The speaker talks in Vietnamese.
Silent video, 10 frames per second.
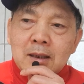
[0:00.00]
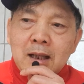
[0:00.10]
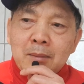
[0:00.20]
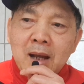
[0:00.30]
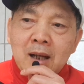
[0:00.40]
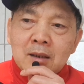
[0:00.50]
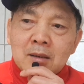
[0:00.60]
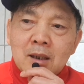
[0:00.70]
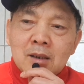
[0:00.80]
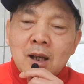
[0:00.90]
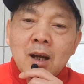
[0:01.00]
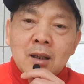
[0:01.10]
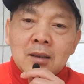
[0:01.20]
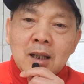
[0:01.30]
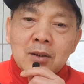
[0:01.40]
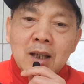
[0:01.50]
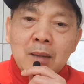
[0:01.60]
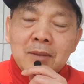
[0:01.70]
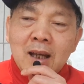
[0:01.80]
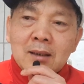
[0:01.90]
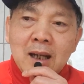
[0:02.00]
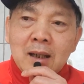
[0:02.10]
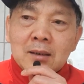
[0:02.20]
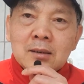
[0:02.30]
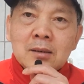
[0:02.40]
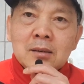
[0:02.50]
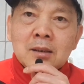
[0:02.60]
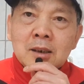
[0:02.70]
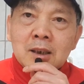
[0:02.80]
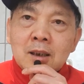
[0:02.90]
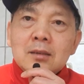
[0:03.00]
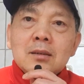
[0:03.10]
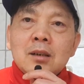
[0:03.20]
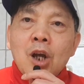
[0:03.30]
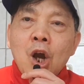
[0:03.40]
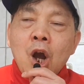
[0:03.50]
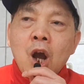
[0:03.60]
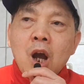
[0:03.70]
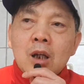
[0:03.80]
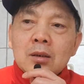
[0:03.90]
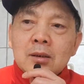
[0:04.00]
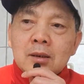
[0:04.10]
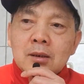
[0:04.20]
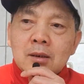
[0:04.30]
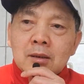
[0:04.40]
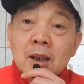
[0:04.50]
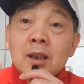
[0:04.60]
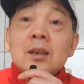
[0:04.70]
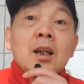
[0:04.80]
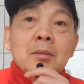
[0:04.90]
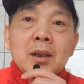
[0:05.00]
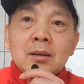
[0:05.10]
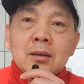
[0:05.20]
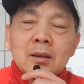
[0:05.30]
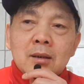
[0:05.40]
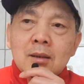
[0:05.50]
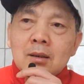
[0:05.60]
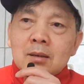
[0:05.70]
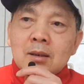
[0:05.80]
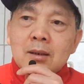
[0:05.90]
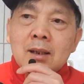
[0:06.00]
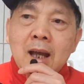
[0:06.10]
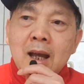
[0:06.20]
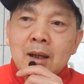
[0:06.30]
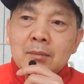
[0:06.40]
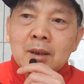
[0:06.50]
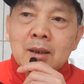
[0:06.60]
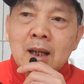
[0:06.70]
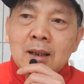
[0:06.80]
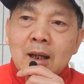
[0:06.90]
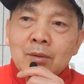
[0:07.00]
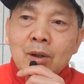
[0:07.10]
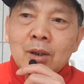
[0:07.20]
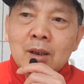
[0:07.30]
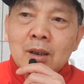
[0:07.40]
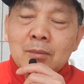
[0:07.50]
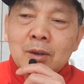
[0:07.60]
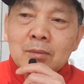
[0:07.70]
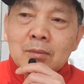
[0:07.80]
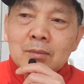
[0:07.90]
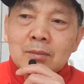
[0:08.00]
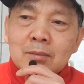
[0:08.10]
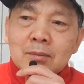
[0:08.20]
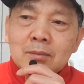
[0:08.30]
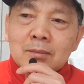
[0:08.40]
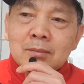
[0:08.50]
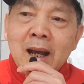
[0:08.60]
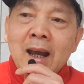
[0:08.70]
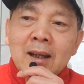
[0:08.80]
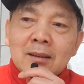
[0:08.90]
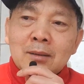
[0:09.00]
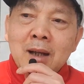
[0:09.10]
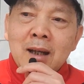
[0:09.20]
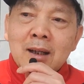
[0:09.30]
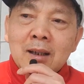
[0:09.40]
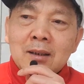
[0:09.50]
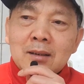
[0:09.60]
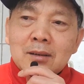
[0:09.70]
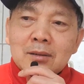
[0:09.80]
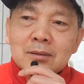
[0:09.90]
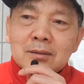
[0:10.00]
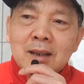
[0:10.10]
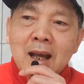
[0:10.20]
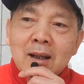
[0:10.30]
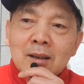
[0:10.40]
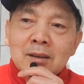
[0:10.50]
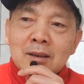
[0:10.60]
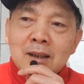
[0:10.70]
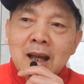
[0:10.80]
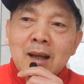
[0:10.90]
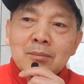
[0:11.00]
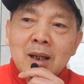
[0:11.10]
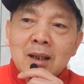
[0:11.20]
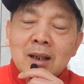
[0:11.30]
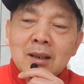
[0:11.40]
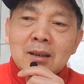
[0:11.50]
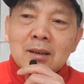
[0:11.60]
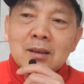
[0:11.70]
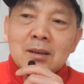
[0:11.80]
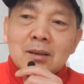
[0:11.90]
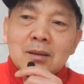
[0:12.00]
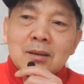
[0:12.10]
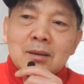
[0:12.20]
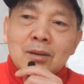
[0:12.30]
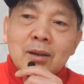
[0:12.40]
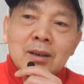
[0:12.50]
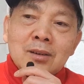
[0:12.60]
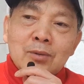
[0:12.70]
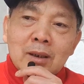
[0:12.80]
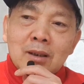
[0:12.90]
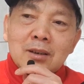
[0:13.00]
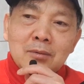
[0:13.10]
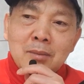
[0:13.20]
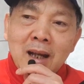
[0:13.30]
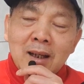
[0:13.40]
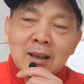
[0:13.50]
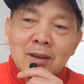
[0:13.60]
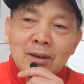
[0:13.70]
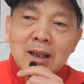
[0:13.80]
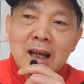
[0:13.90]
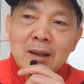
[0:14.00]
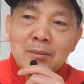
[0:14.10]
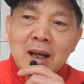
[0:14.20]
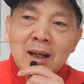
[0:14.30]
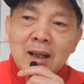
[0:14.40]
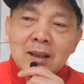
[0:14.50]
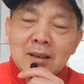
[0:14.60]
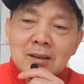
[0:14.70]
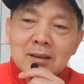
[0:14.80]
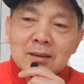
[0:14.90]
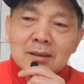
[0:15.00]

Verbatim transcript: các bạn rất sợ và có cảm giác rằng người Đức họ kỳ thị mình tức là mình đã trao đổi với một bạn thì bạn ấy đang ở Việt Nam bạn ấy có ý hướng qua Đức nhưng mà bạn ấy nói là bạn ấy